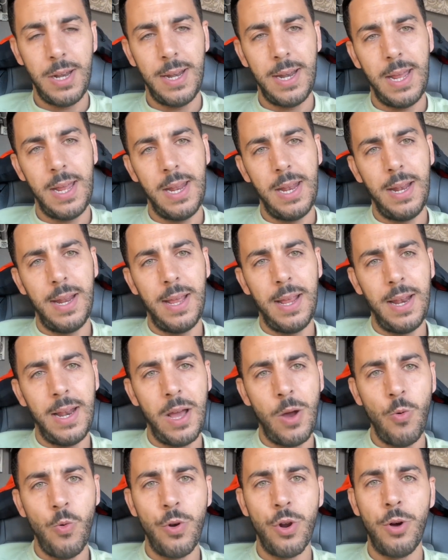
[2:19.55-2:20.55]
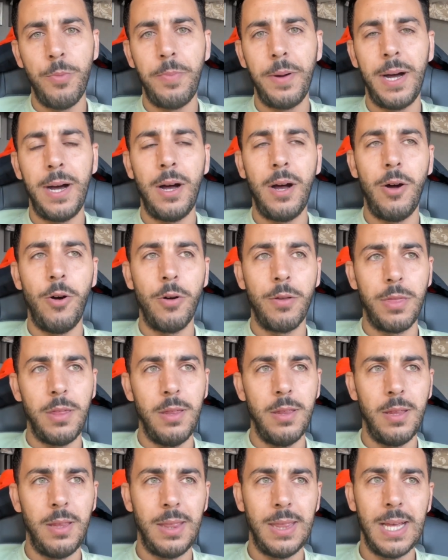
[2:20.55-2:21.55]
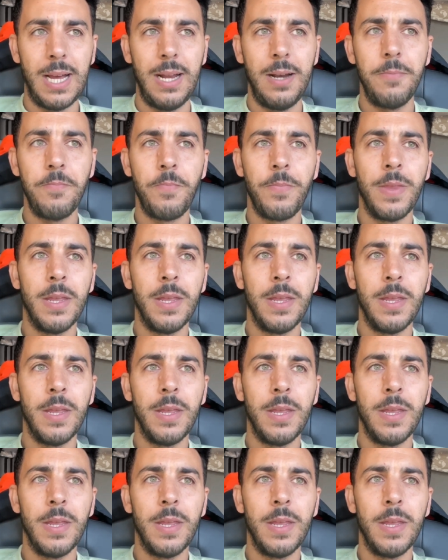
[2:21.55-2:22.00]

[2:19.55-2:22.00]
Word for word: en la Europa occidental,